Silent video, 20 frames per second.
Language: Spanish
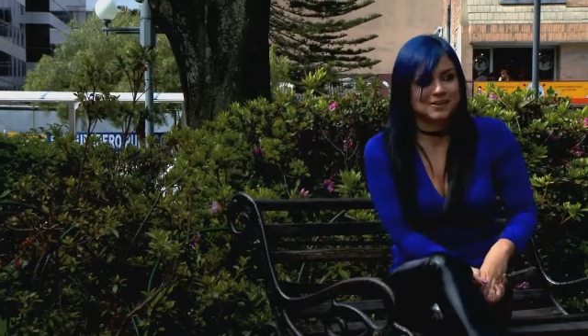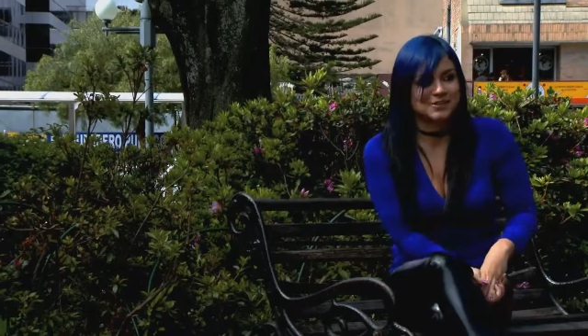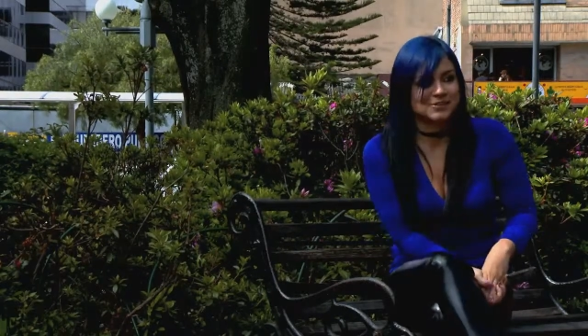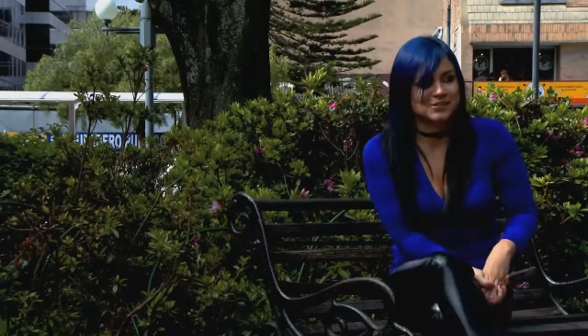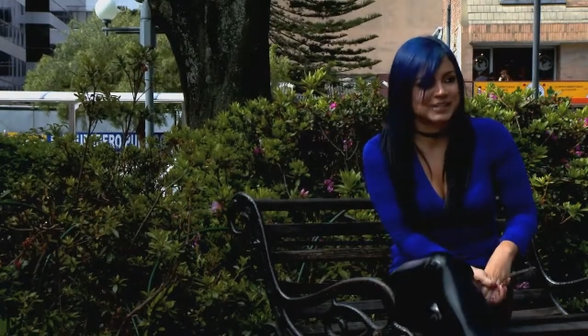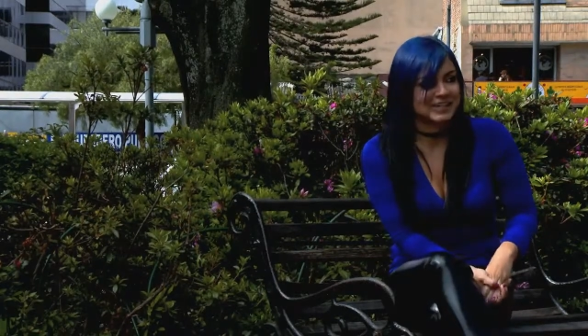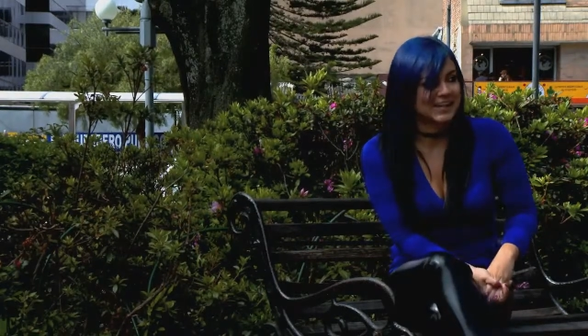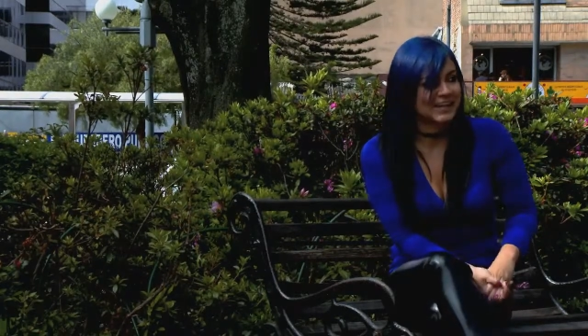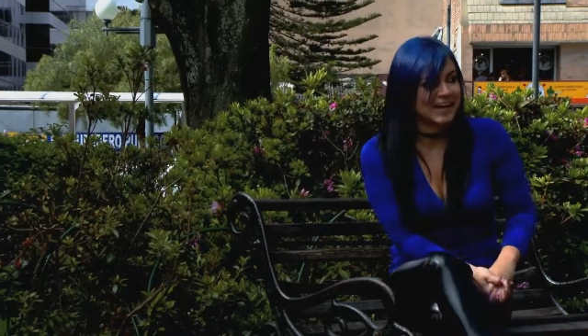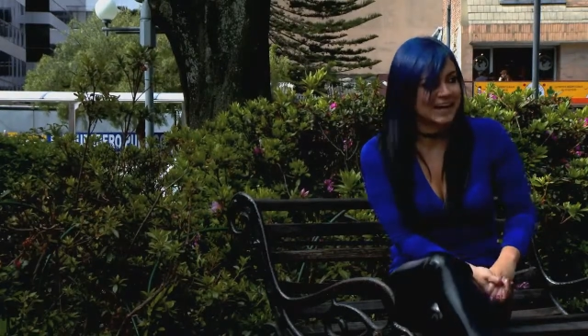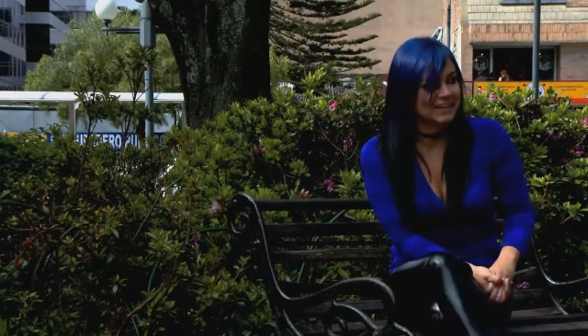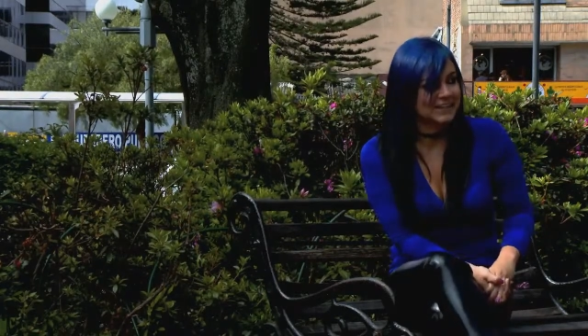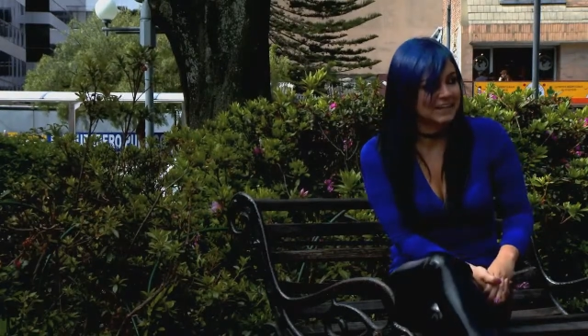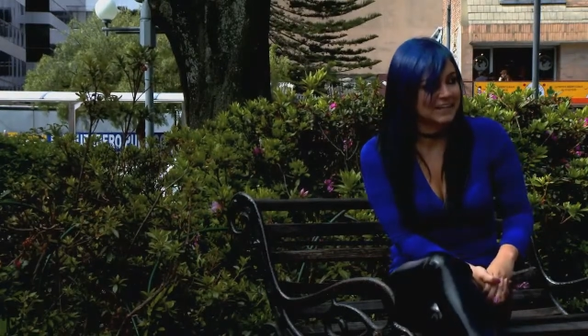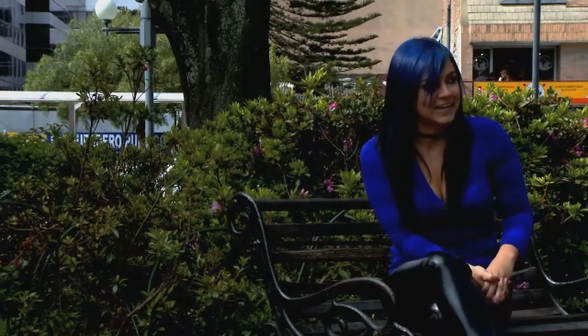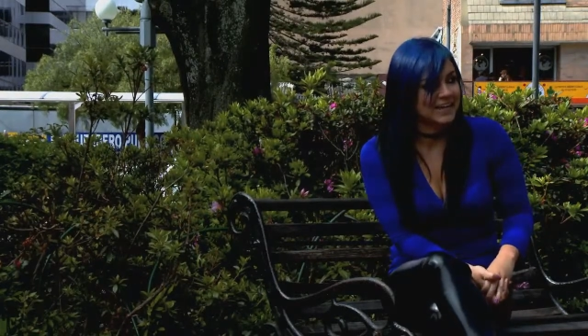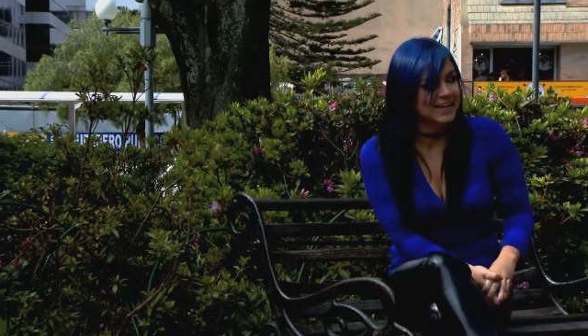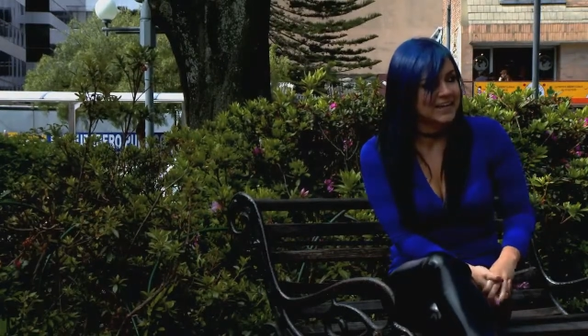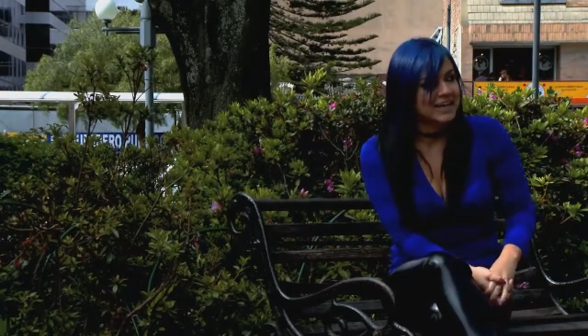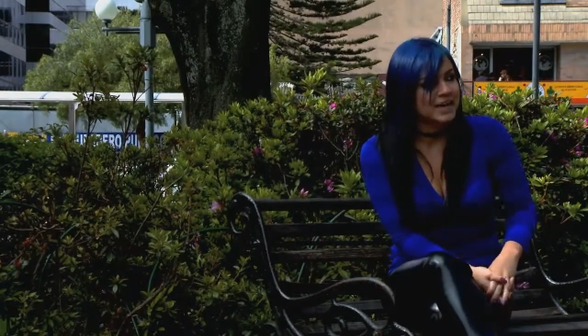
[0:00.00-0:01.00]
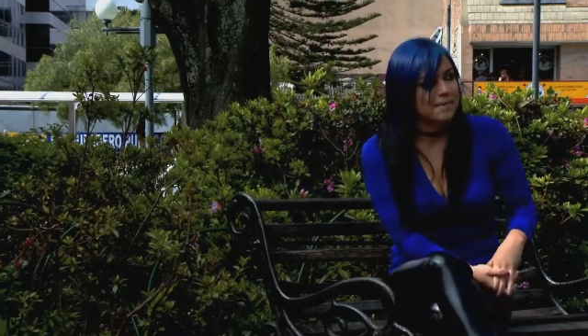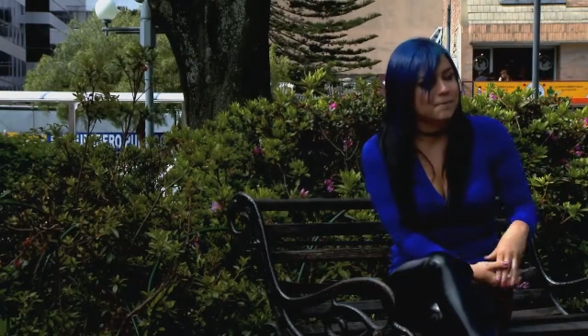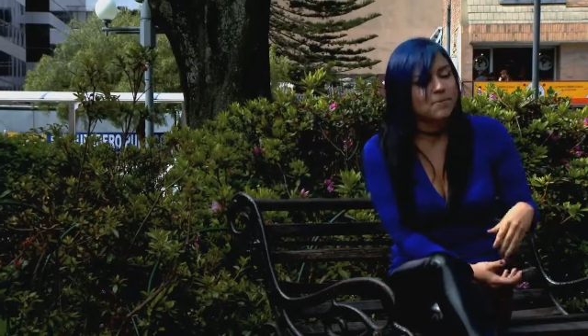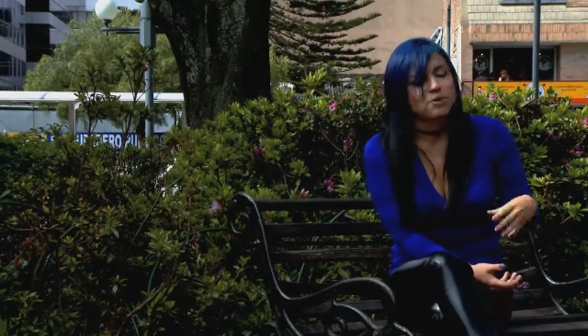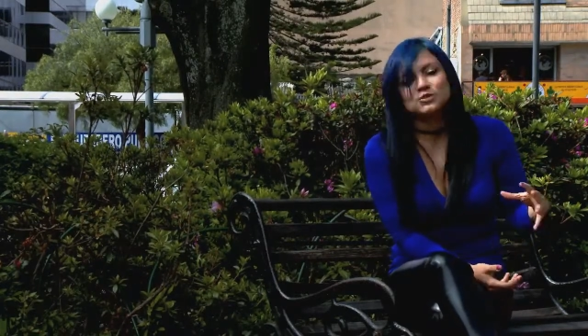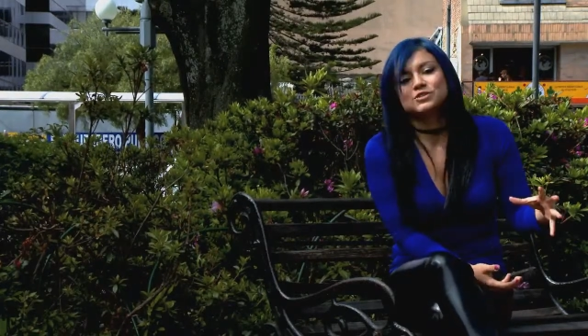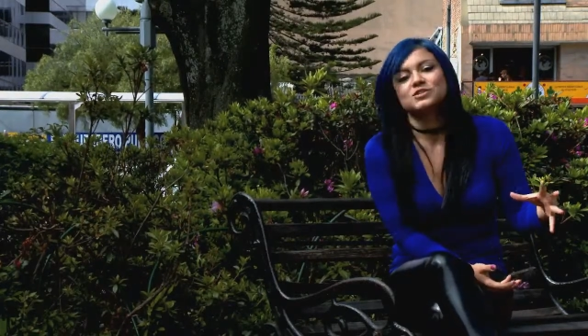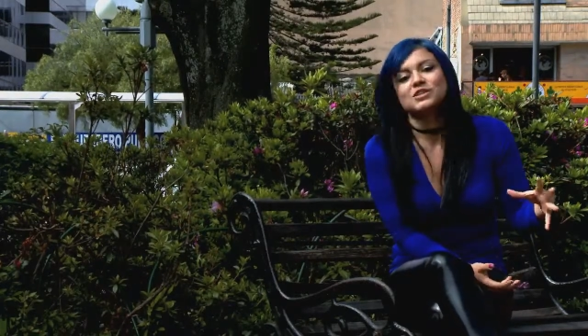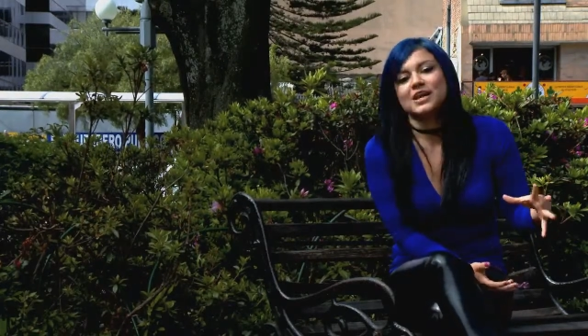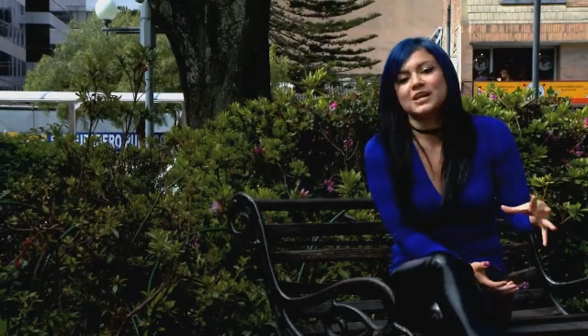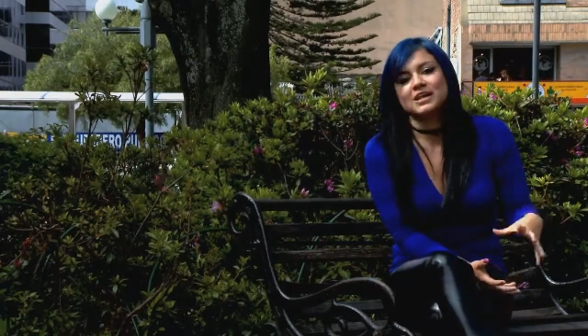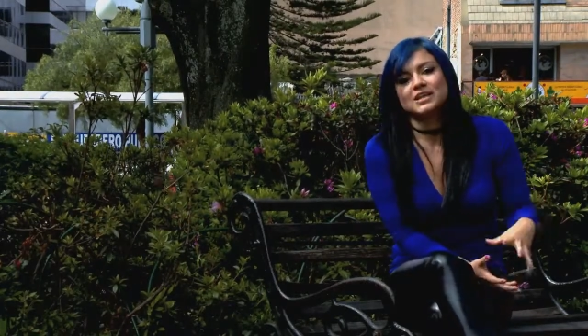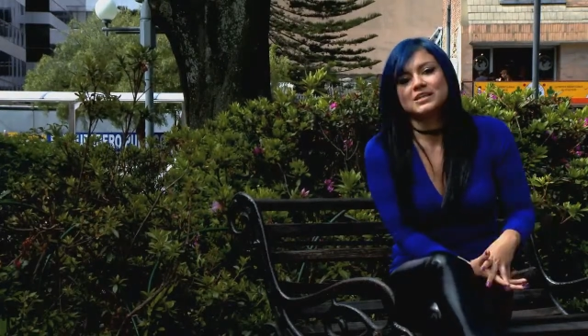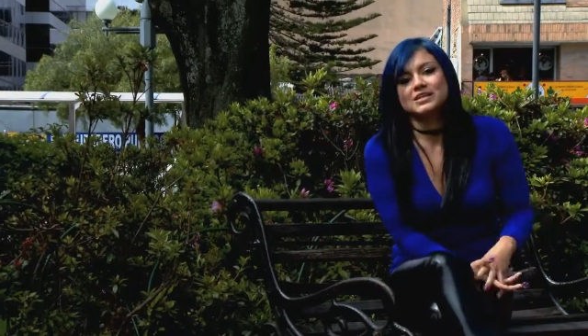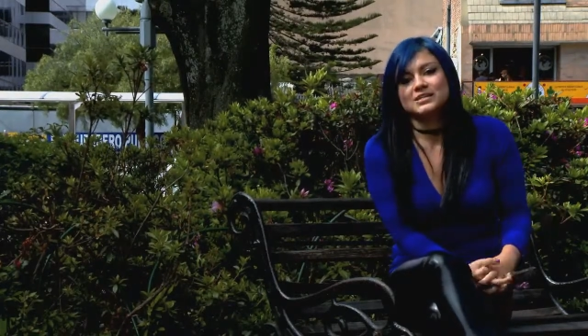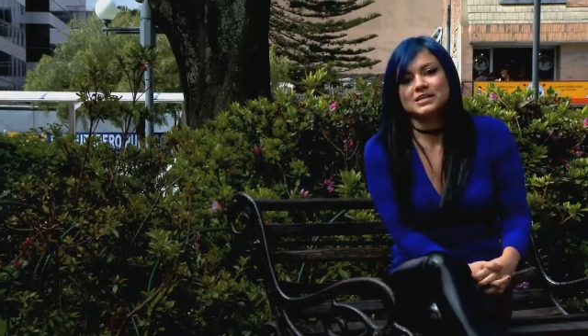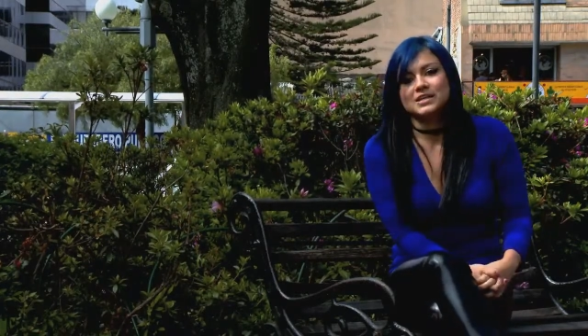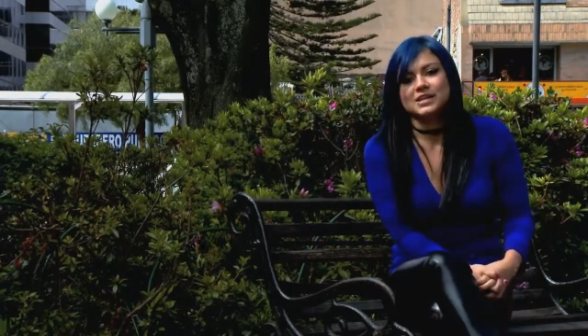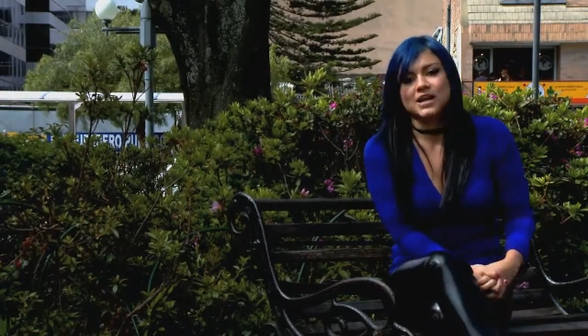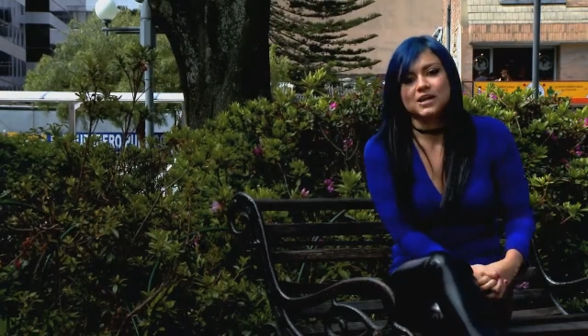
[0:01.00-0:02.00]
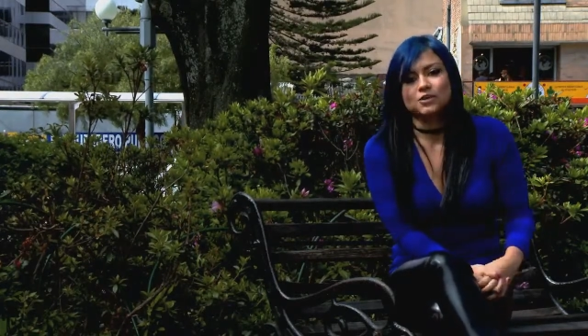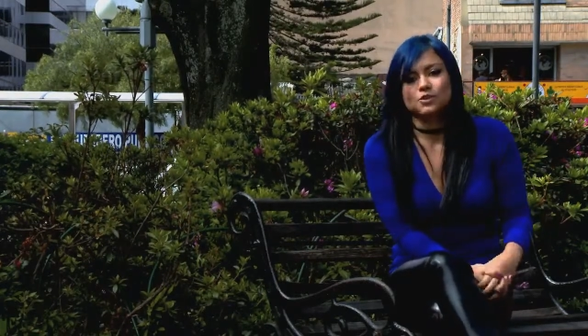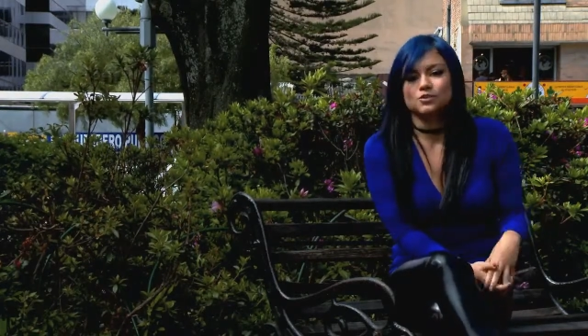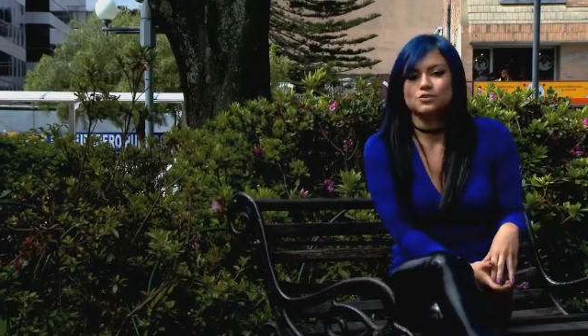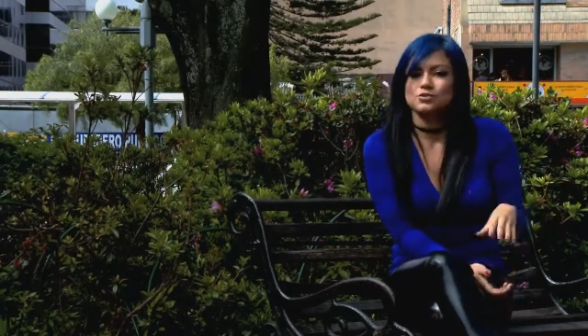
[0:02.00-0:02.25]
que nos encanta mostrar en escenario,